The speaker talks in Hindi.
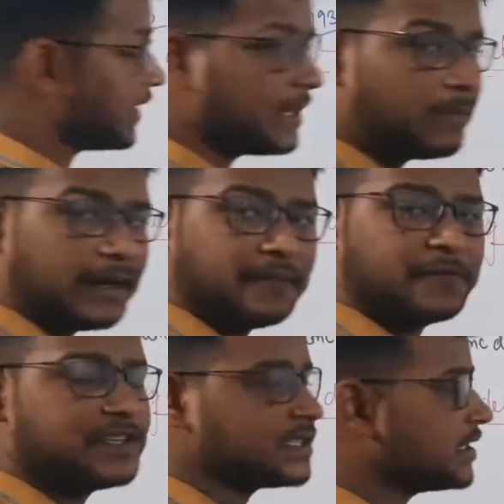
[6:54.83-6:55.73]
रही बात
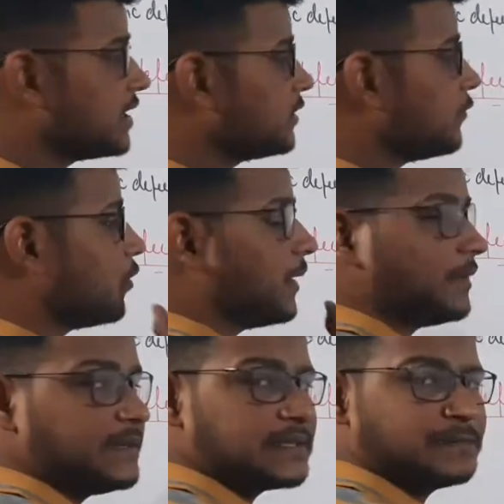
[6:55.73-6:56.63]
डिफिनीशन की तो वो मैं
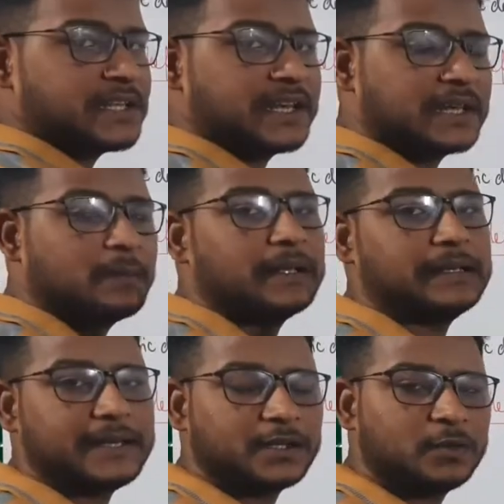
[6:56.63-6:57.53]
अभी समझाने के बाद
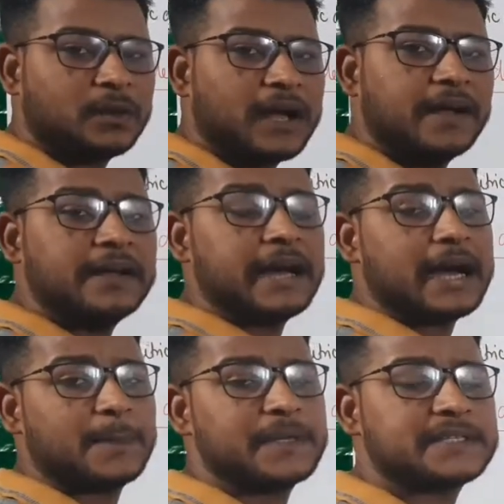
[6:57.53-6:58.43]
लिख दूंगा
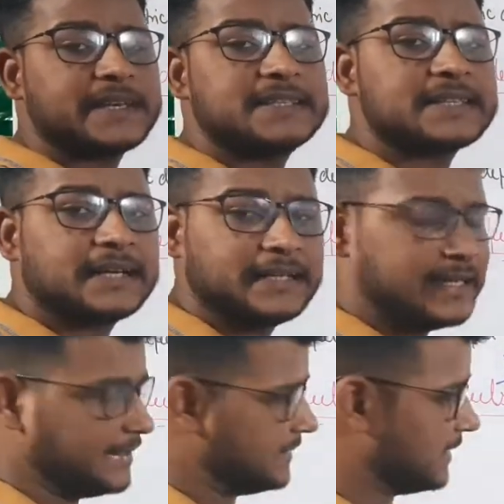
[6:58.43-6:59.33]
आप स्क्रीनशॉट
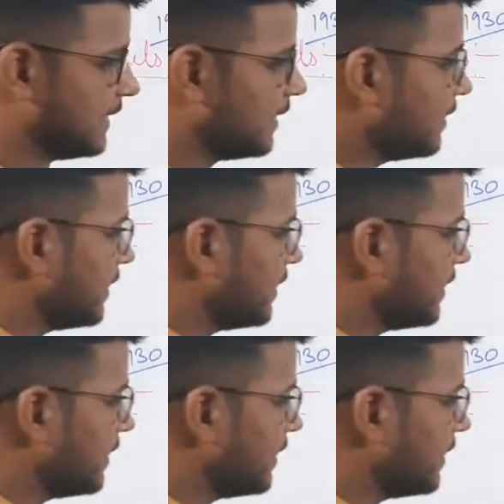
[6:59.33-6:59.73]
ले लीजिएगा